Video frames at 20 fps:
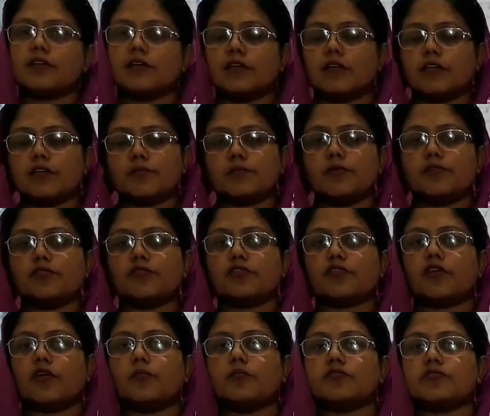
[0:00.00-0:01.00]
যে হৃৎপিণ্ডটা
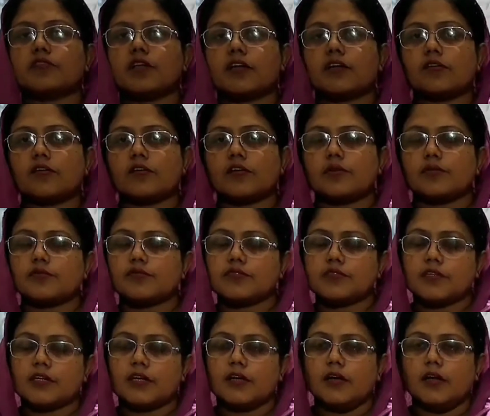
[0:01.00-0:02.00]
অবস্থান করে
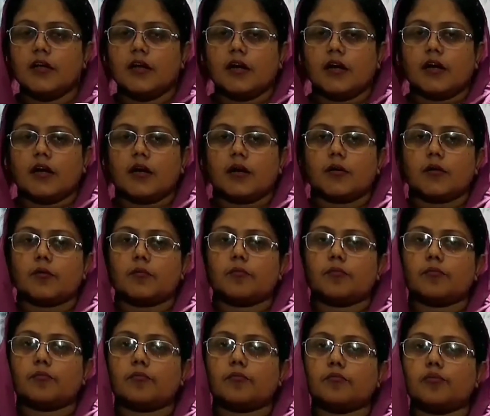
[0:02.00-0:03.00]
হচ্ছে
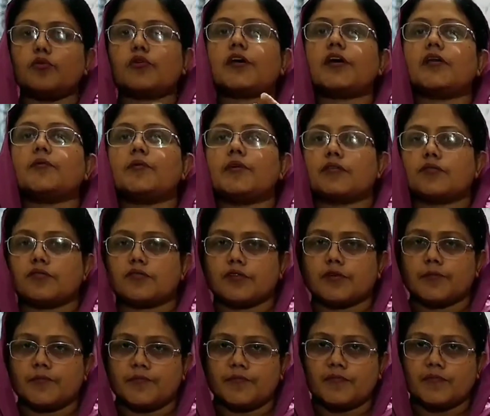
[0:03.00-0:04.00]
বুকের ভেতরে
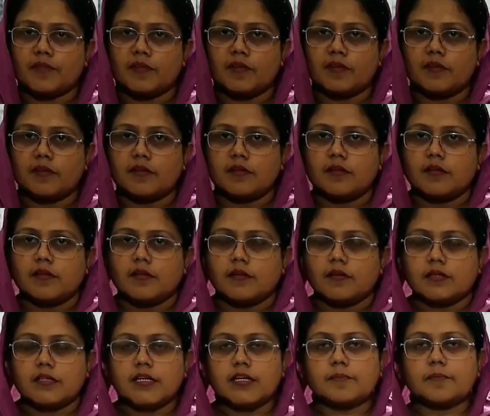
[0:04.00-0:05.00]

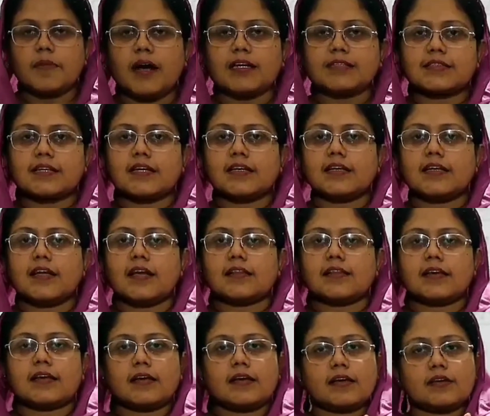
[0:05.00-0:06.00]
ঠিক মাঝখানে না
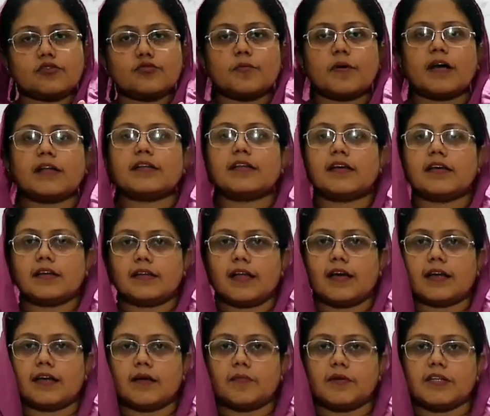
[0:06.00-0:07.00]
থেকে একটু বা দিকে
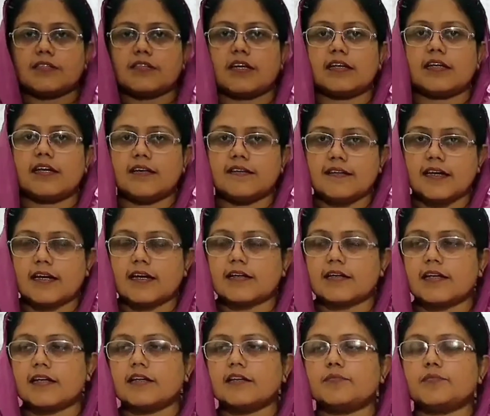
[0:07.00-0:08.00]
থাকে আমরা জানি এই
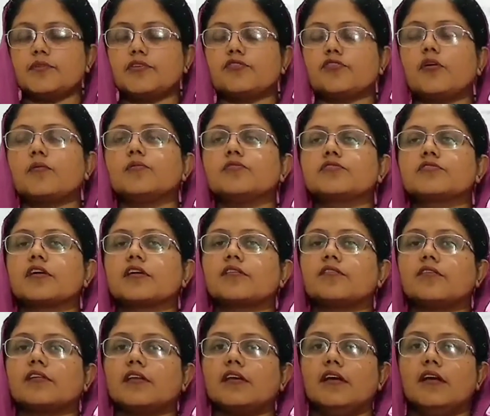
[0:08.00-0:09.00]
জায়গাটাই হৃৎপিণ্ড অবস্থান
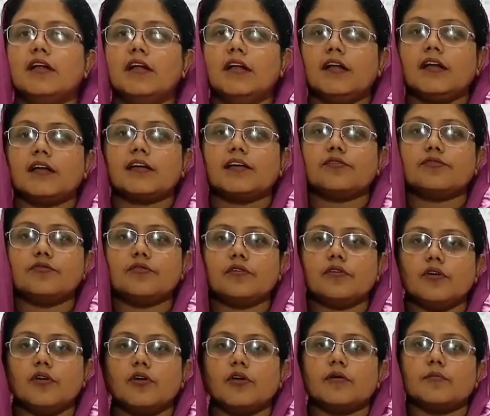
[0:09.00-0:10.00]
করে কিন্তু
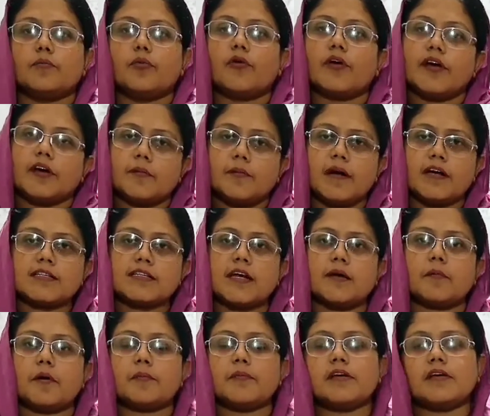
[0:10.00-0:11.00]
বইয়ের
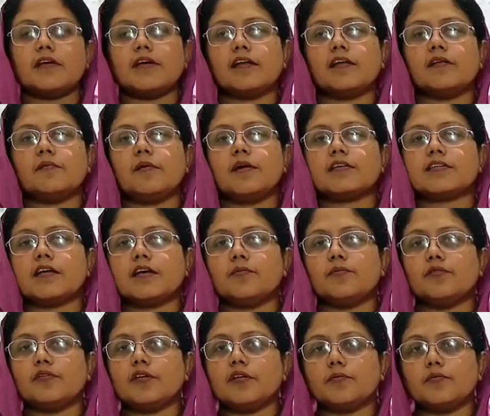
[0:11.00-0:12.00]
ভাষায় বা বিজ্ঞানের ভাষায়
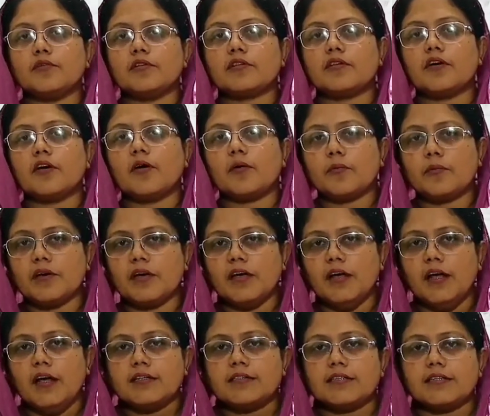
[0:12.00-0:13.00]
বললে বলতে হবে
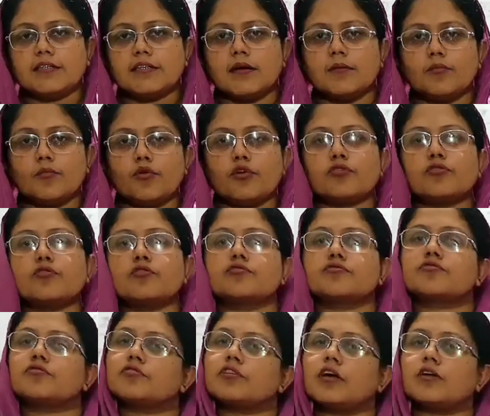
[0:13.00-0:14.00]
যেটা
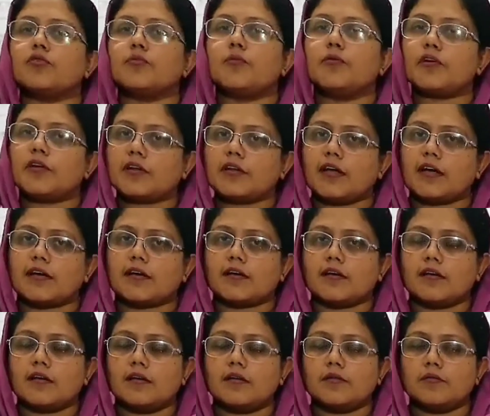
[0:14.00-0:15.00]
মধ্যচ্ছদার উপরে থাকে
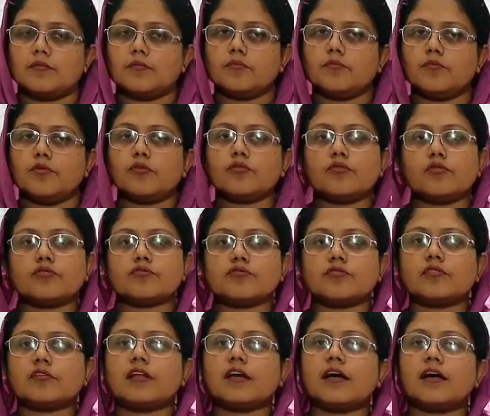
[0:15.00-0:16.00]

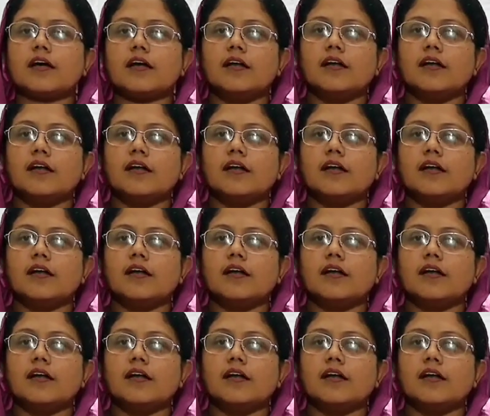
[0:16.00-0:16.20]
মধ্যচ্ছদা